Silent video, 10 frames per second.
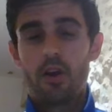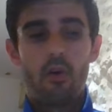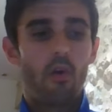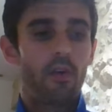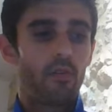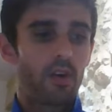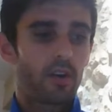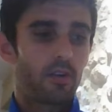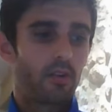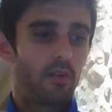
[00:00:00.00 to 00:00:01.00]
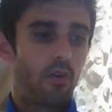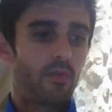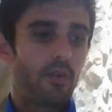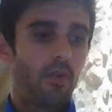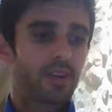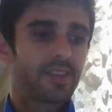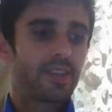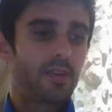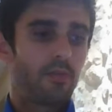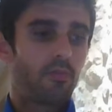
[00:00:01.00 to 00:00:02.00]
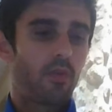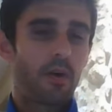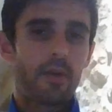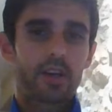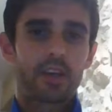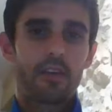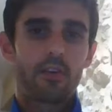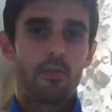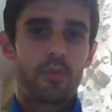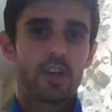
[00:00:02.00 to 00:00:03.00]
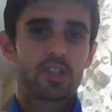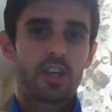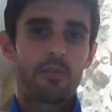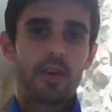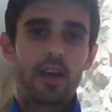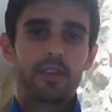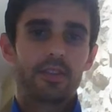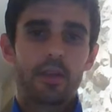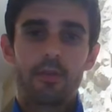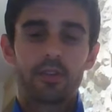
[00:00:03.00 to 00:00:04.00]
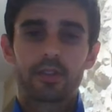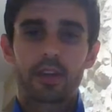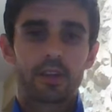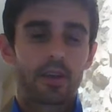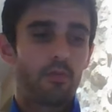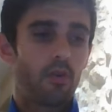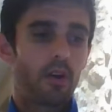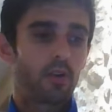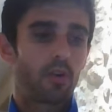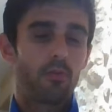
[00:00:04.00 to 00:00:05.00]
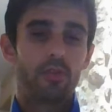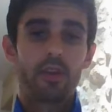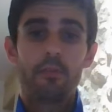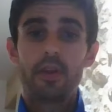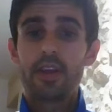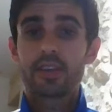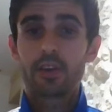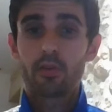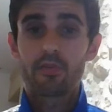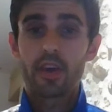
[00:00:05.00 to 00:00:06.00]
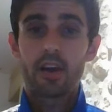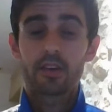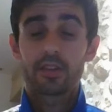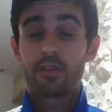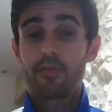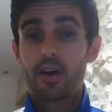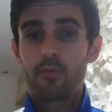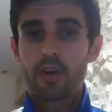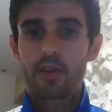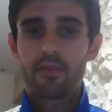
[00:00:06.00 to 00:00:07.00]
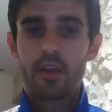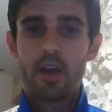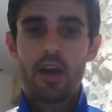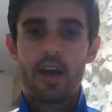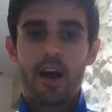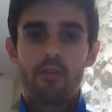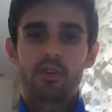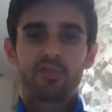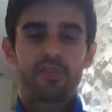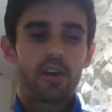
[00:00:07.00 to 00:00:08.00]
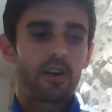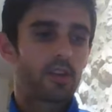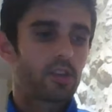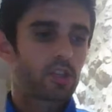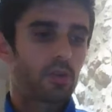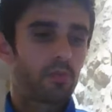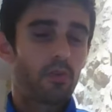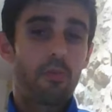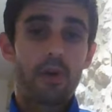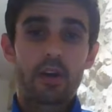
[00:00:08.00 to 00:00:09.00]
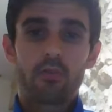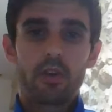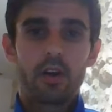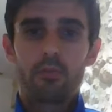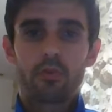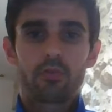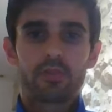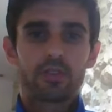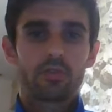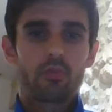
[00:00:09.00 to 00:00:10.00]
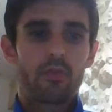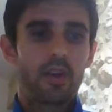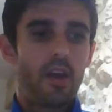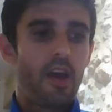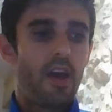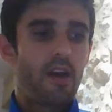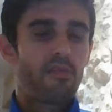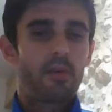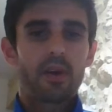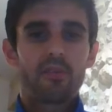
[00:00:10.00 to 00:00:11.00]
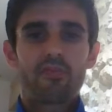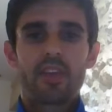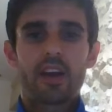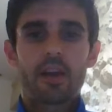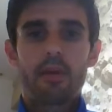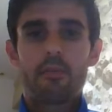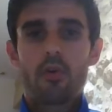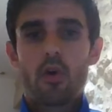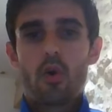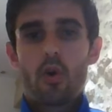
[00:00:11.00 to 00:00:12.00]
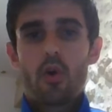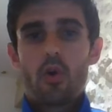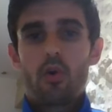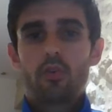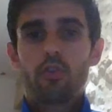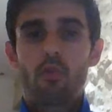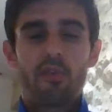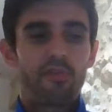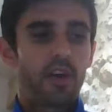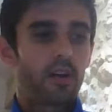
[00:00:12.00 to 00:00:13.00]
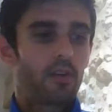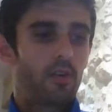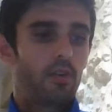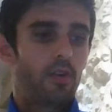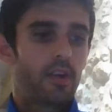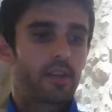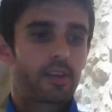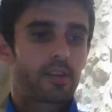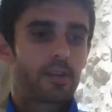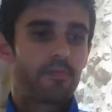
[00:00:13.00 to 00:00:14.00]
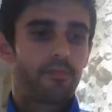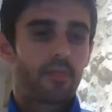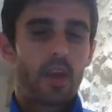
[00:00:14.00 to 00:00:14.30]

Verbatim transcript: Alors, on va voir, euh, on va voir qui pourra marquer avec le PSG, mais il y a des éléments très très bons, hein, comme Dembélé qui revient, qui va à mon avis avoir faim en Ligue des Champions. Barcola, on peut compter sur lui. Enfin bref, il y a quand même euh, de quoi faire euh, en attaque.